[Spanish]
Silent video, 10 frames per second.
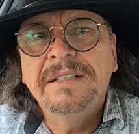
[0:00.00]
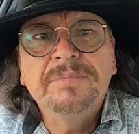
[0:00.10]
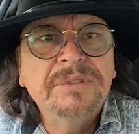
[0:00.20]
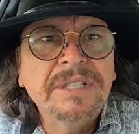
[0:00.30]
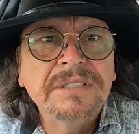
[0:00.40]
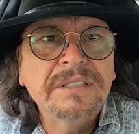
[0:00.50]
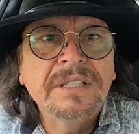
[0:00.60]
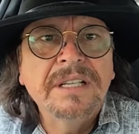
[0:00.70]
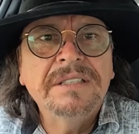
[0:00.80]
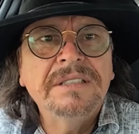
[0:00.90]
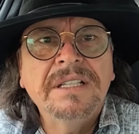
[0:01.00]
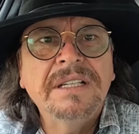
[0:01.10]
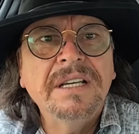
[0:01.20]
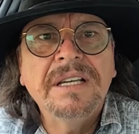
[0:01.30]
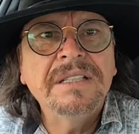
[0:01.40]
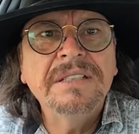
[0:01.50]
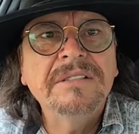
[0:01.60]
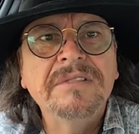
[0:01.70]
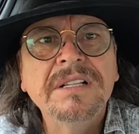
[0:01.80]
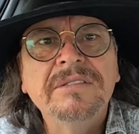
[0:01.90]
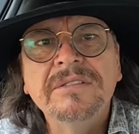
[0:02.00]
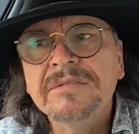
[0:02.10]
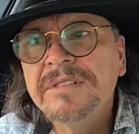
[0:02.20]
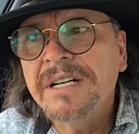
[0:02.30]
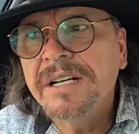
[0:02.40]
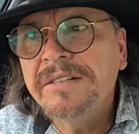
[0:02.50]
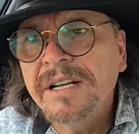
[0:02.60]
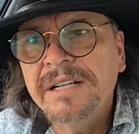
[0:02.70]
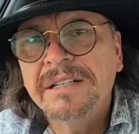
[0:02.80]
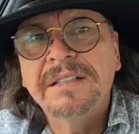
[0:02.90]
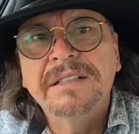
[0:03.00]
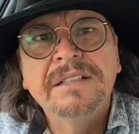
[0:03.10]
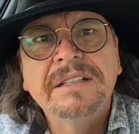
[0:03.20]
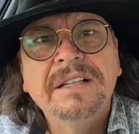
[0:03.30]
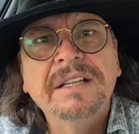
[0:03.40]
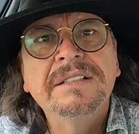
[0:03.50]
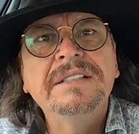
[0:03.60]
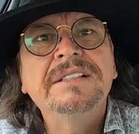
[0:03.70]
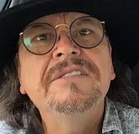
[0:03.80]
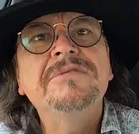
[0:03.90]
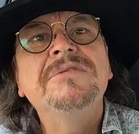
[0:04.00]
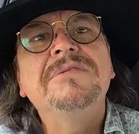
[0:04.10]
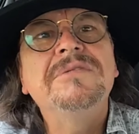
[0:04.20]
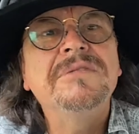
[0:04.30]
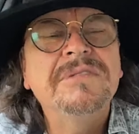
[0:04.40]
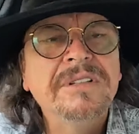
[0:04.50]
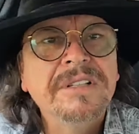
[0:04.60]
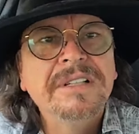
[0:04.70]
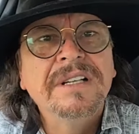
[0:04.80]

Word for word: Y pues e, es, el cuento de nunca acabar. Es el círculo,